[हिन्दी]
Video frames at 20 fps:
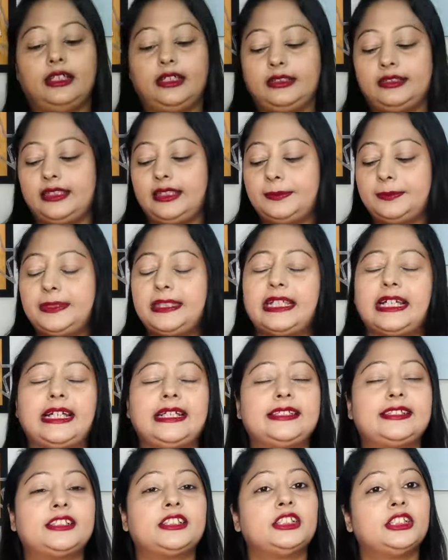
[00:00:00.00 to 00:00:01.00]
अगर आपकी
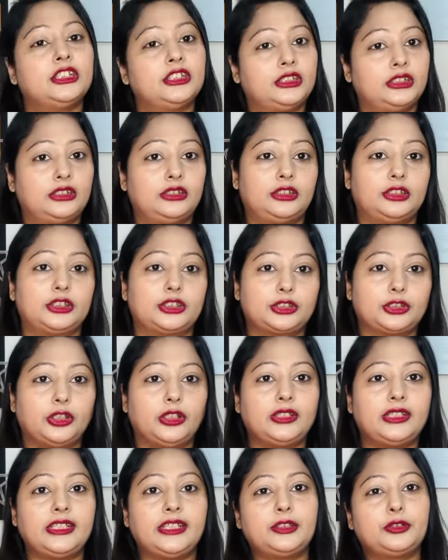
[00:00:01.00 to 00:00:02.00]
हाइट और
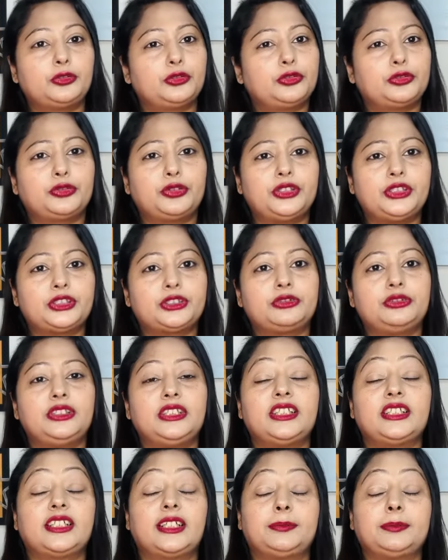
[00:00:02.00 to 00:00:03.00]
शॉर्ट है तो तो कोई इशू नहीं
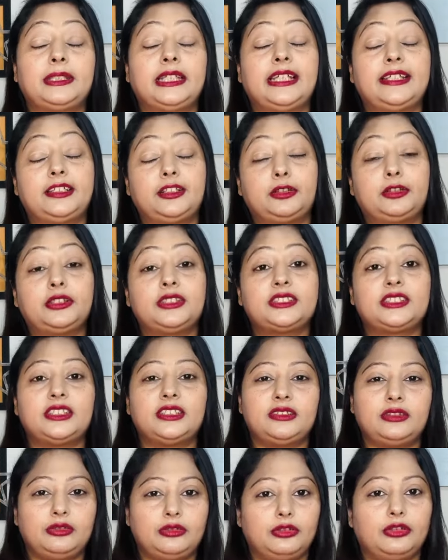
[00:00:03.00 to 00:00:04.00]
अगर आपकी हाइट थोड़ी सी
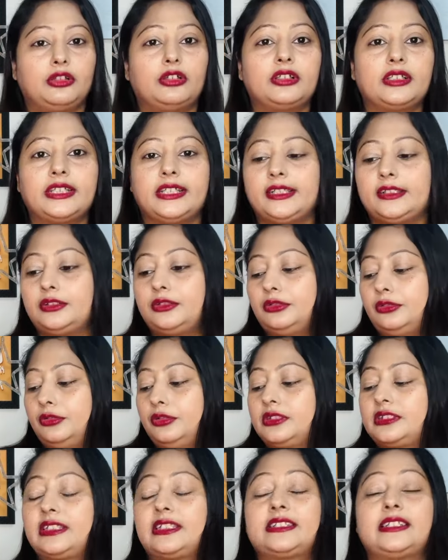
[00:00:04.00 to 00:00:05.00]
लॉन्ग है तो हो
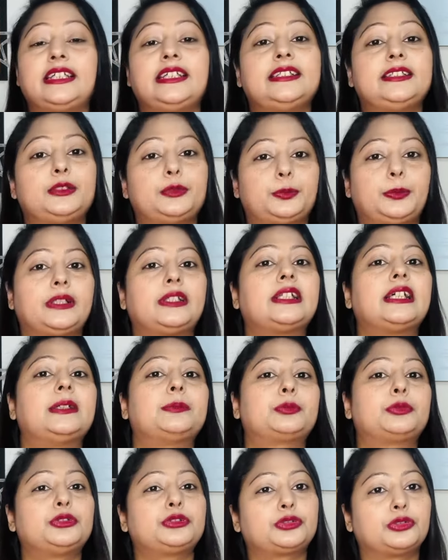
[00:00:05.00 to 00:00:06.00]
सकता है ये दुपट्टा
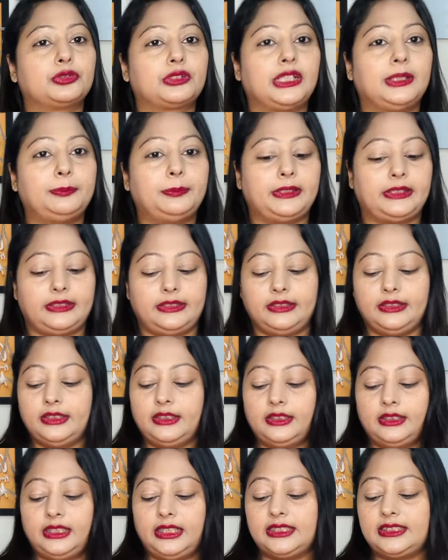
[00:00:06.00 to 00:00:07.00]
आपको छोटा पड़े
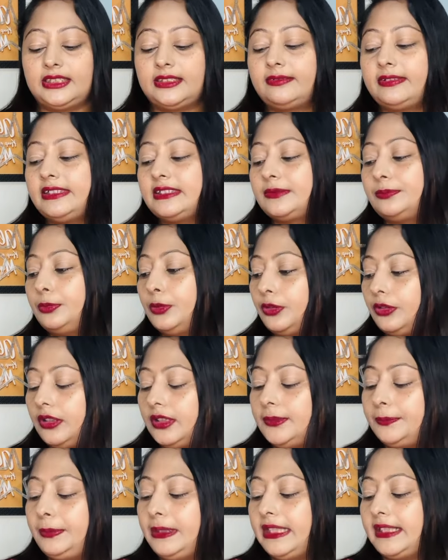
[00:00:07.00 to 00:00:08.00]
अदरवाइज
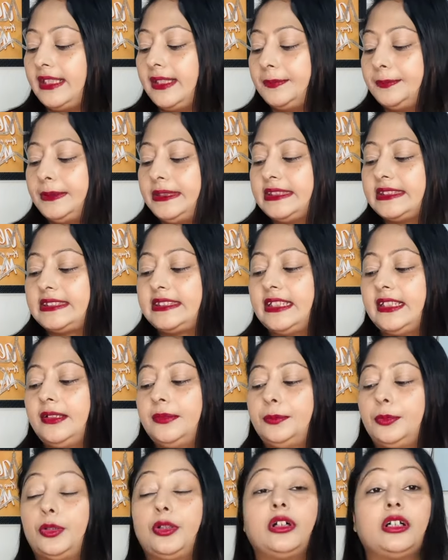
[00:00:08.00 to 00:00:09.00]
बहुत प्यारा पीस था
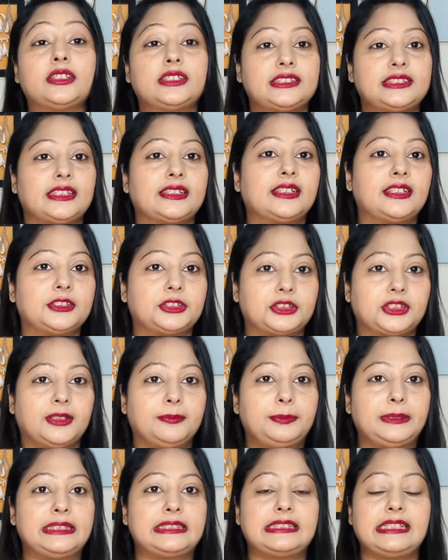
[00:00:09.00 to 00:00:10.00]
बहुत ही ज़्यादा अच्छा
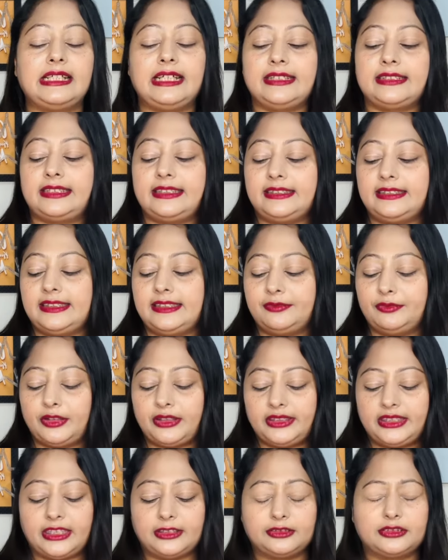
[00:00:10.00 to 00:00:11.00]
पीस है आई थिंक ये
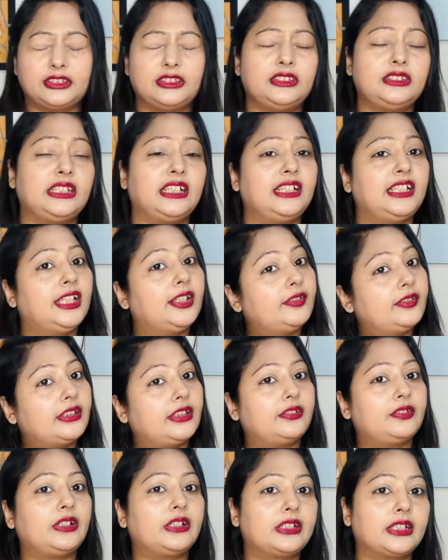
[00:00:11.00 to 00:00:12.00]
वन थाउजेंड या इलेवन
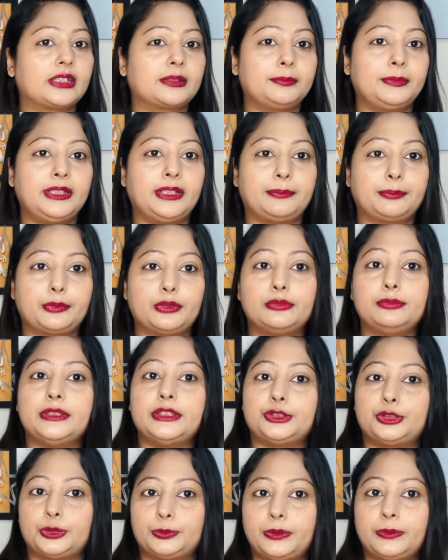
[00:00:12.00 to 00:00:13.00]
हंड्रेड तक में आपको
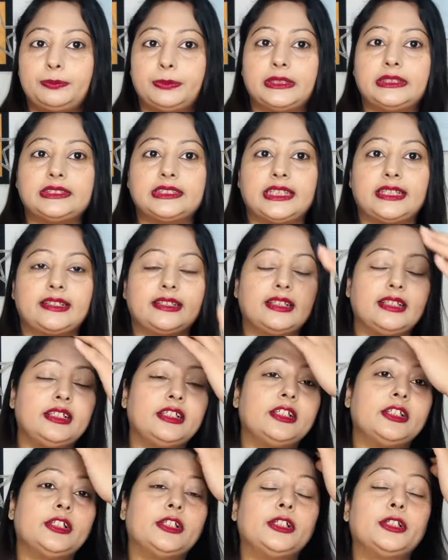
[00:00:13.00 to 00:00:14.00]
मीशो पे पड़ जाएगा
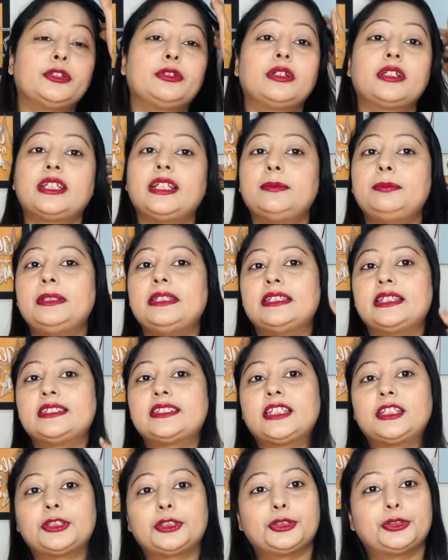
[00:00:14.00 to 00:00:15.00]
तो अगर आप लेना
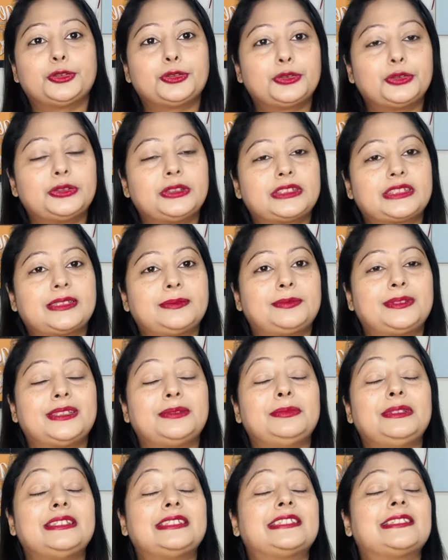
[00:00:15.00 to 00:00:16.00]
चाहते हो तो डिस्क्रिप्शन
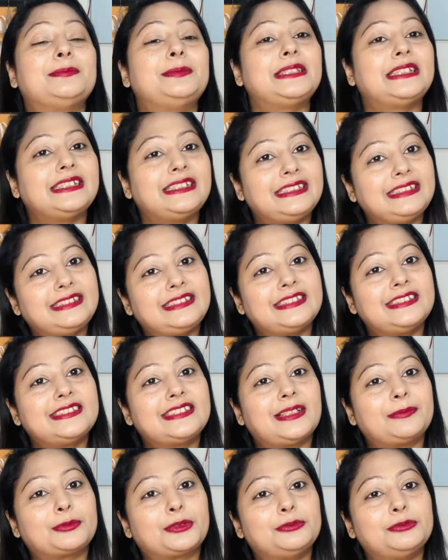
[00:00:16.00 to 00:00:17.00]
में इन सभी की डिटेल्स
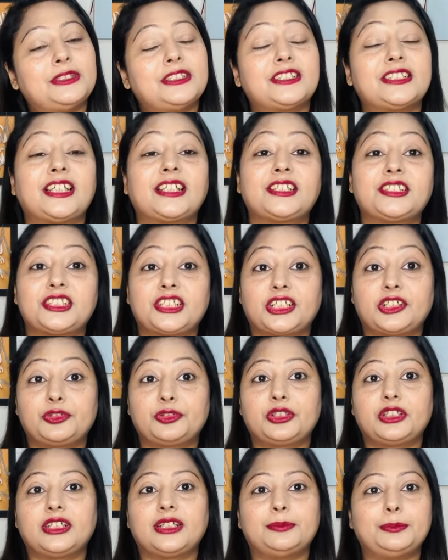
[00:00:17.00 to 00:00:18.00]
आपको मिल जाएगी चेकआउट
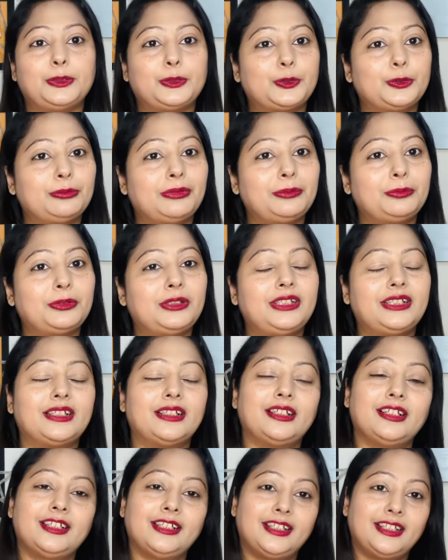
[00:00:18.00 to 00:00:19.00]
करना बिल्कुल मत
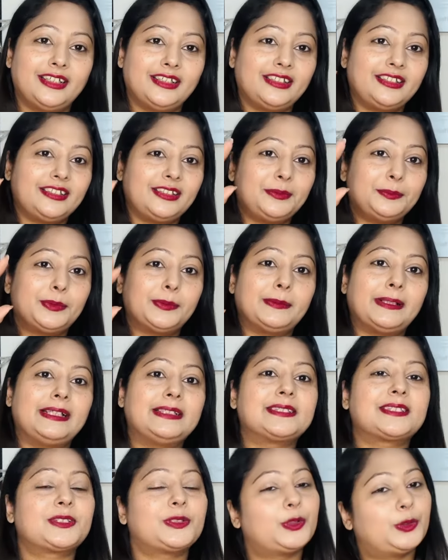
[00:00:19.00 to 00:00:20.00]
बोलेगा टिल देन बबाई
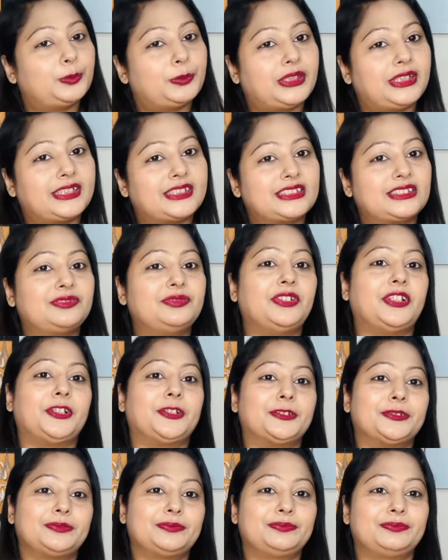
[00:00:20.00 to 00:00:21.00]
सी यू माई नेक्स्ट
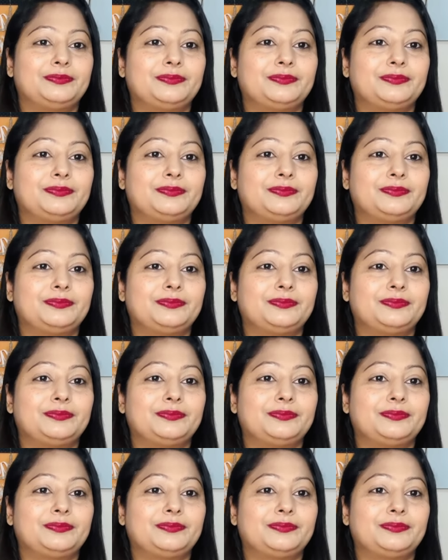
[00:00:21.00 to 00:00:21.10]
वीडियो